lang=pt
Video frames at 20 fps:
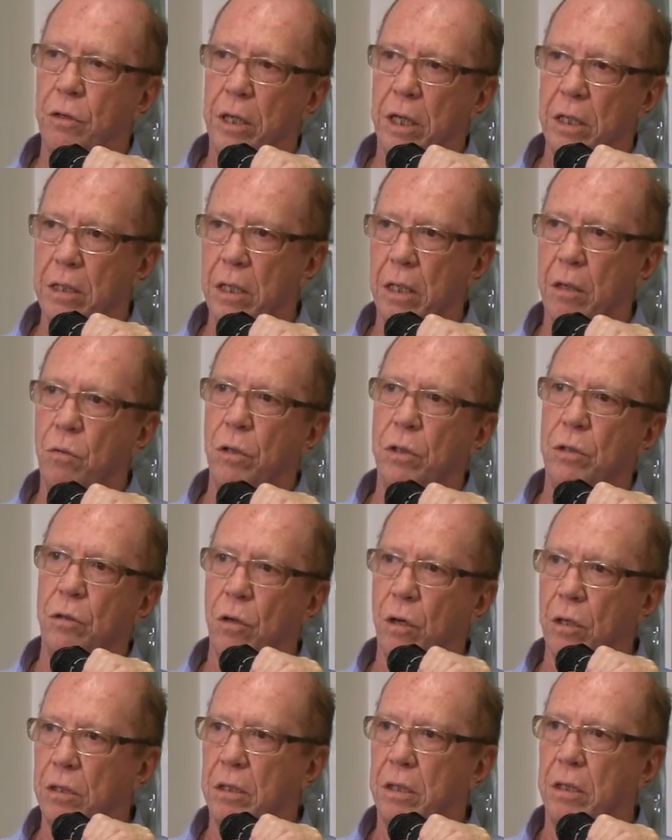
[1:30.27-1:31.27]
Quer dizer, quando
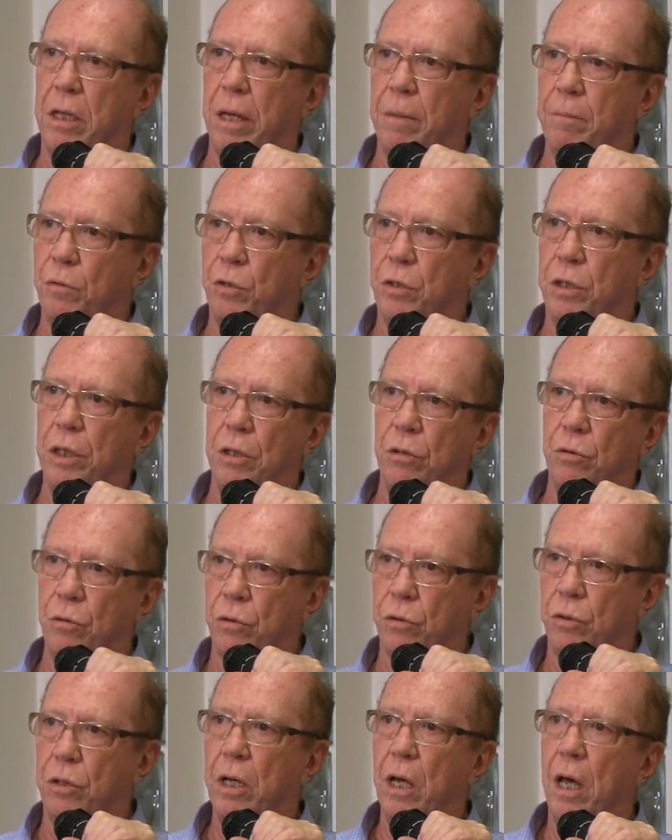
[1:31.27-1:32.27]
nós temos que
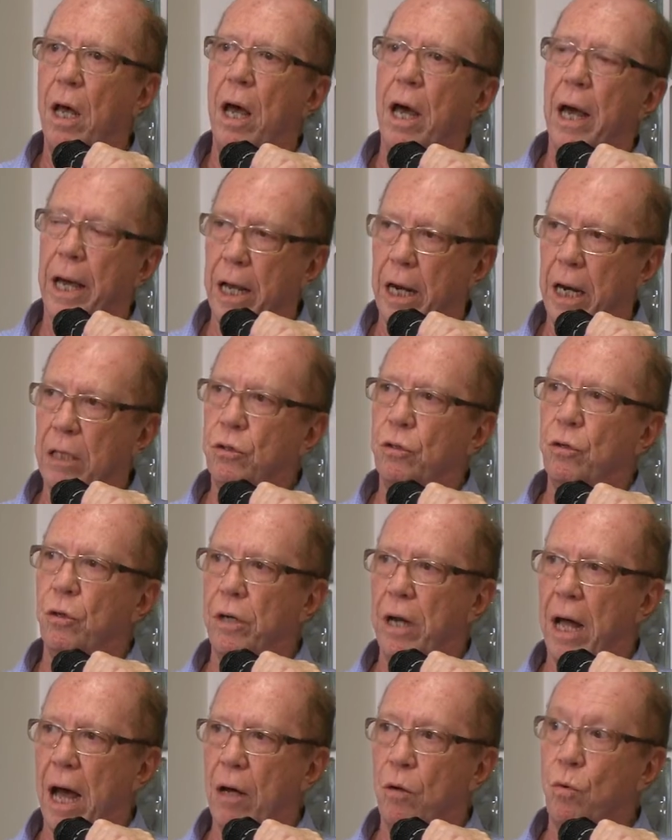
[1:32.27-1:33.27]
nos
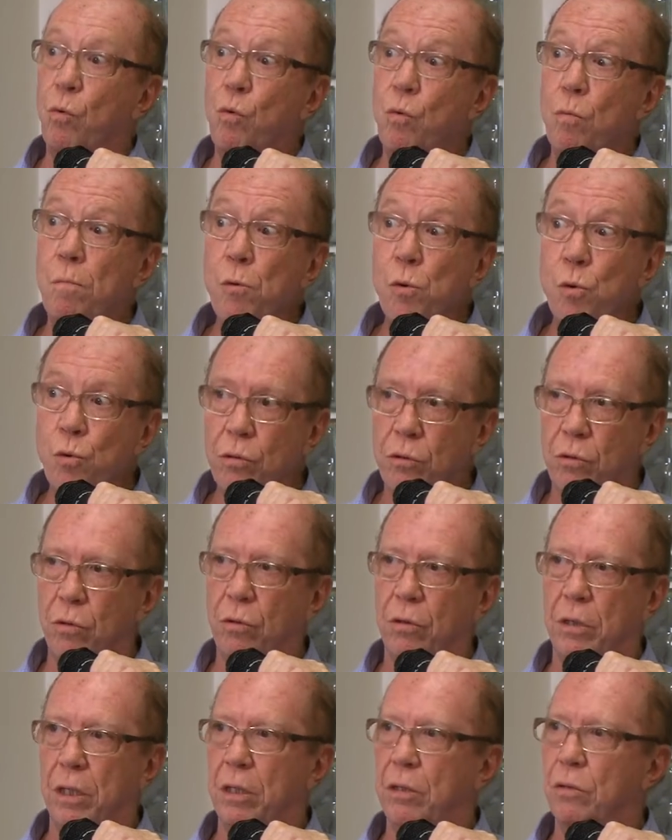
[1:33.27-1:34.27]
relacionar com o
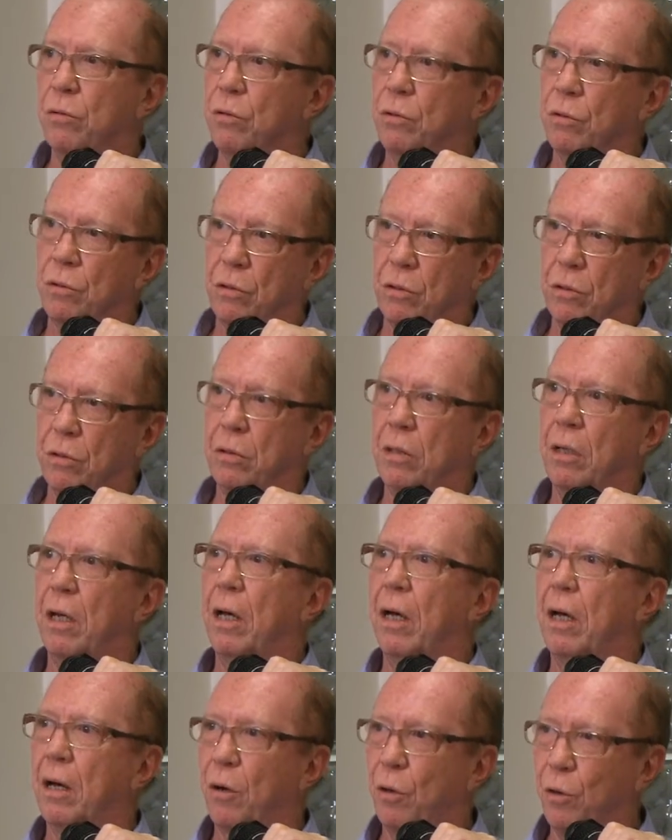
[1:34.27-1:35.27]
mundo que nos
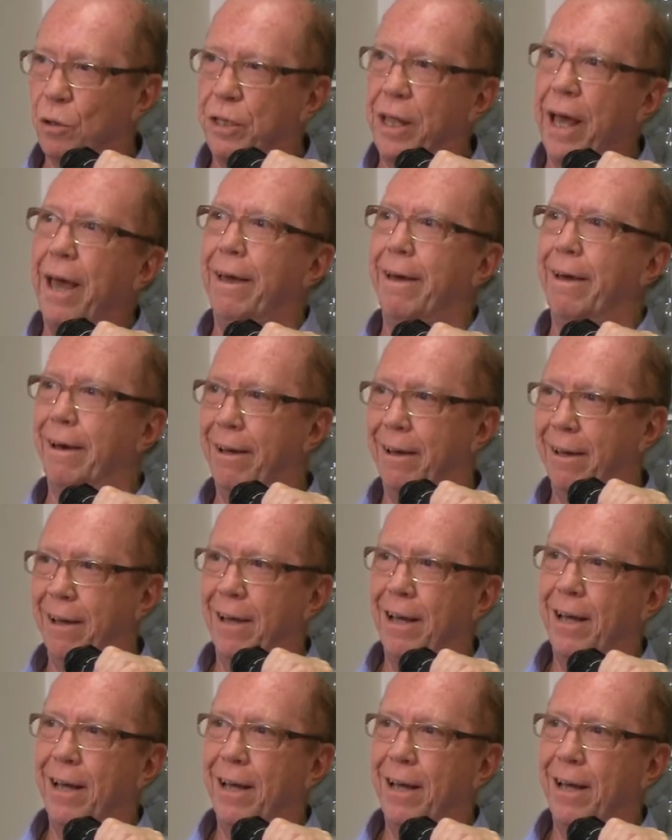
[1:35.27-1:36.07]
rodeia,